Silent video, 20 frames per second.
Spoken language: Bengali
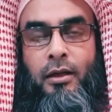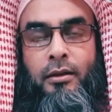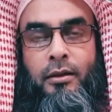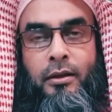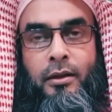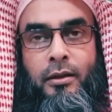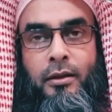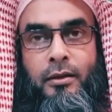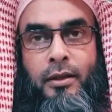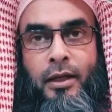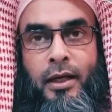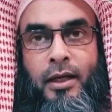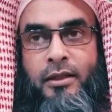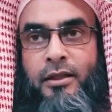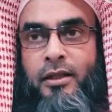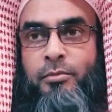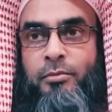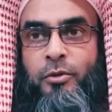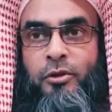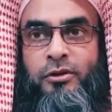
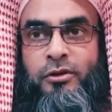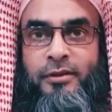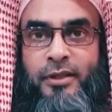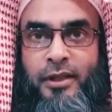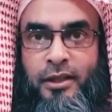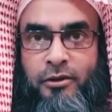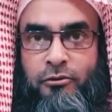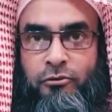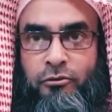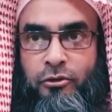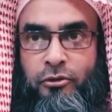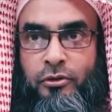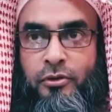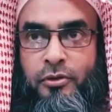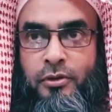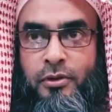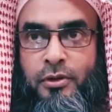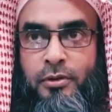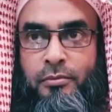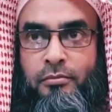হেদায়তের পথে থাকত
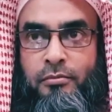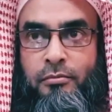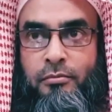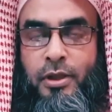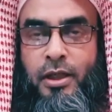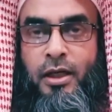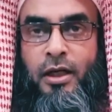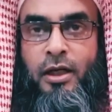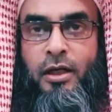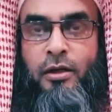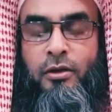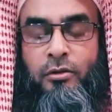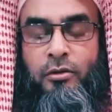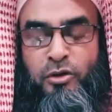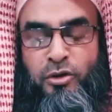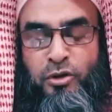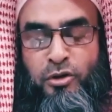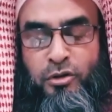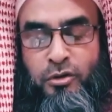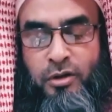বা
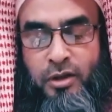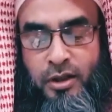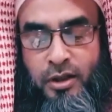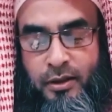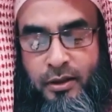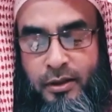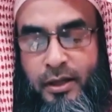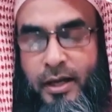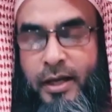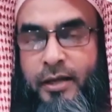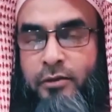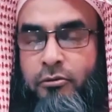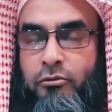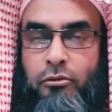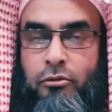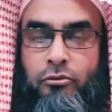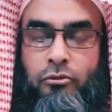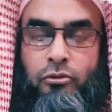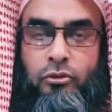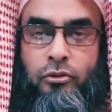অন্যদেরকে হেদায়ত
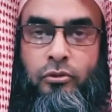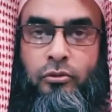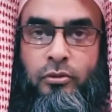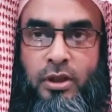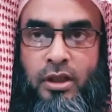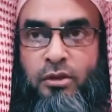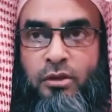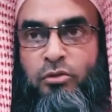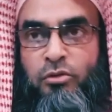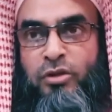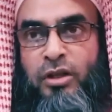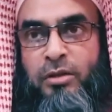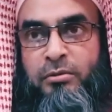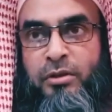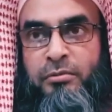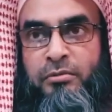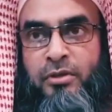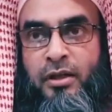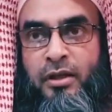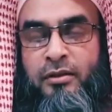করত ইয়াহদুন আবি
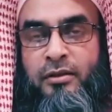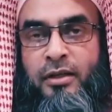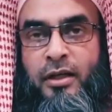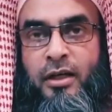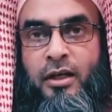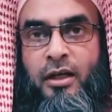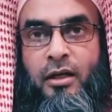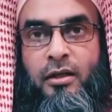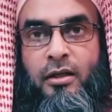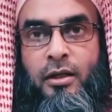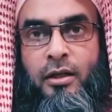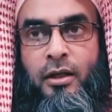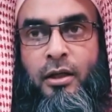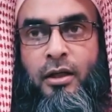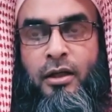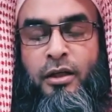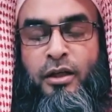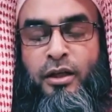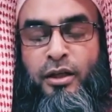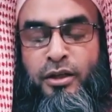আমরা তারা
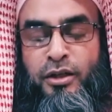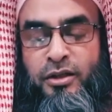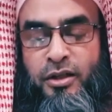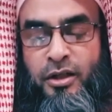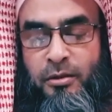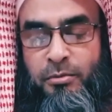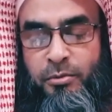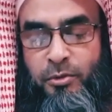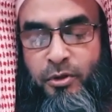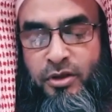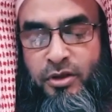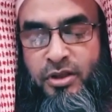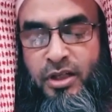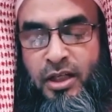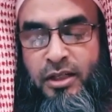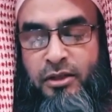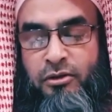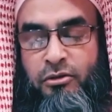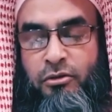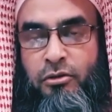নিজেরা
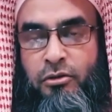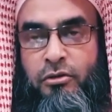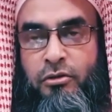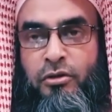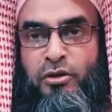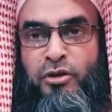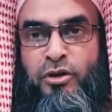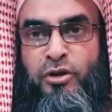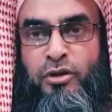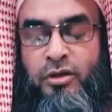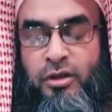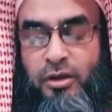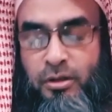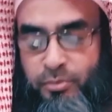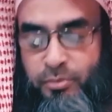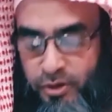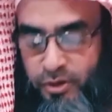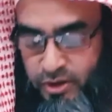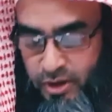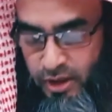পরিচালিত হইতো অন্যদেরকে
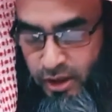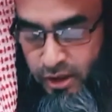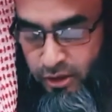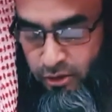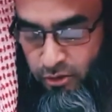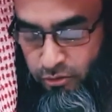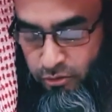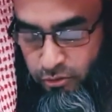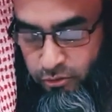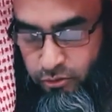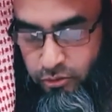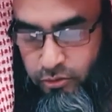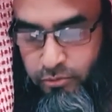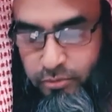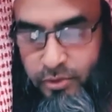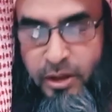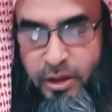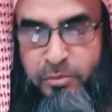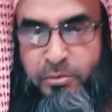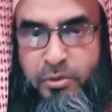পরিচালিত করতো
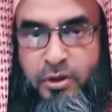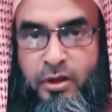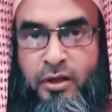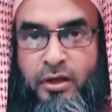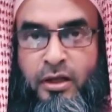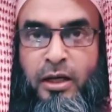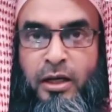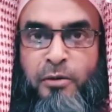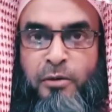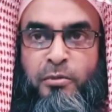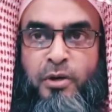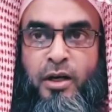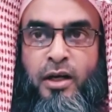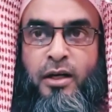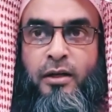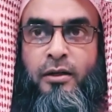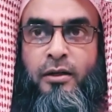বে আমরে না আমার